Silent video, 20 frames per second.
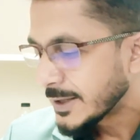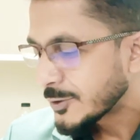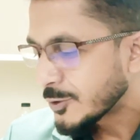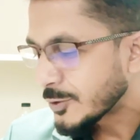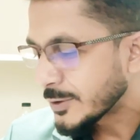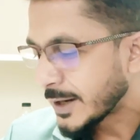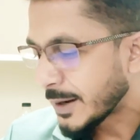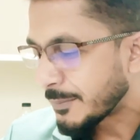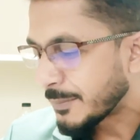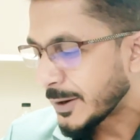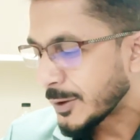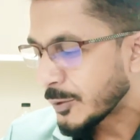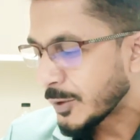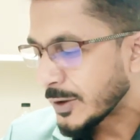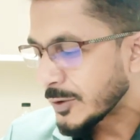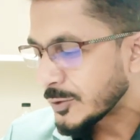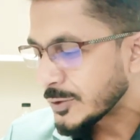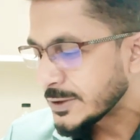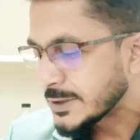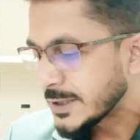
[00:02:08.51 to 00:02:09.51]
তো নাম্বার
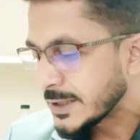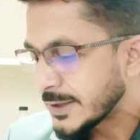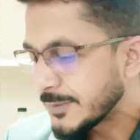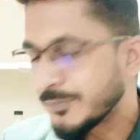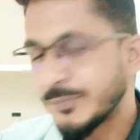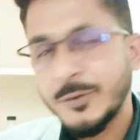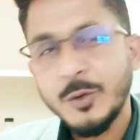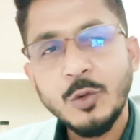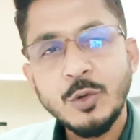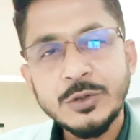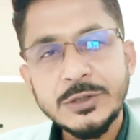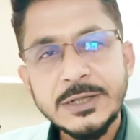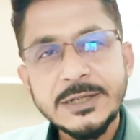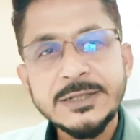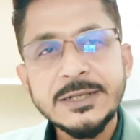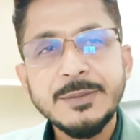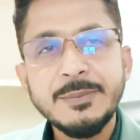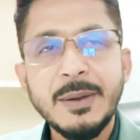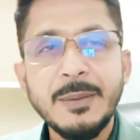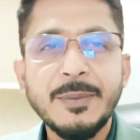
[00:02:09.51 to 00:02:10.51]
ওয়ান হচ্ছে ওদের
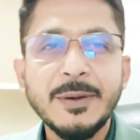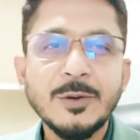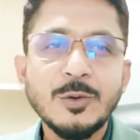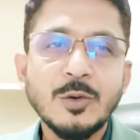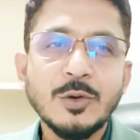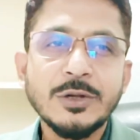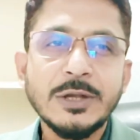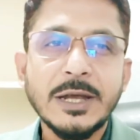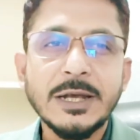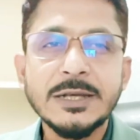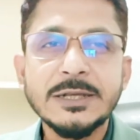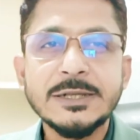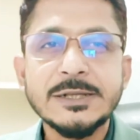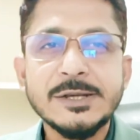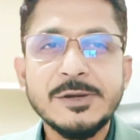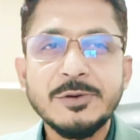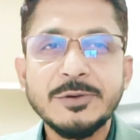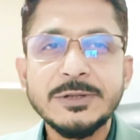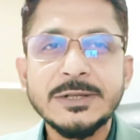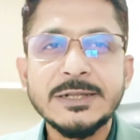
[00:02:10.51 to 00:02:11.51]
যে ব্যাপারগুলো থাকে
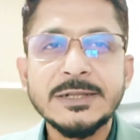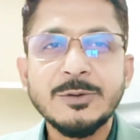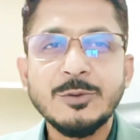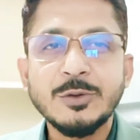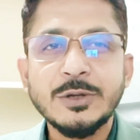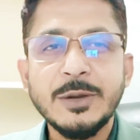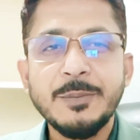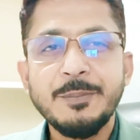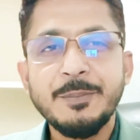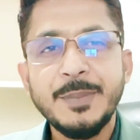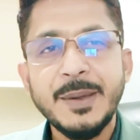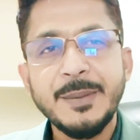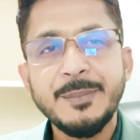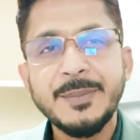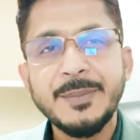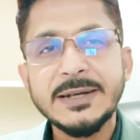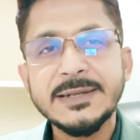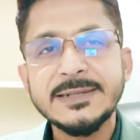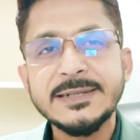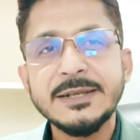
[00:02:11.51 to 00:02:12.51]
সেটা হচ্ছে যে ওদের
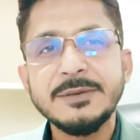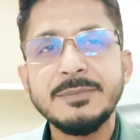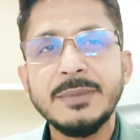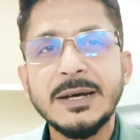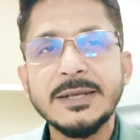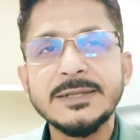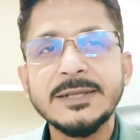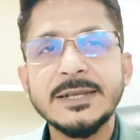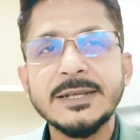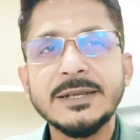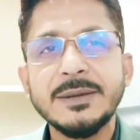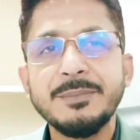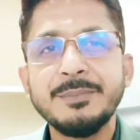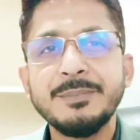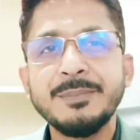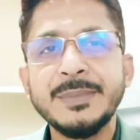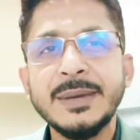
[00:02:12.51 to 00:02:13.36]
পেপারসের মাঝে একটা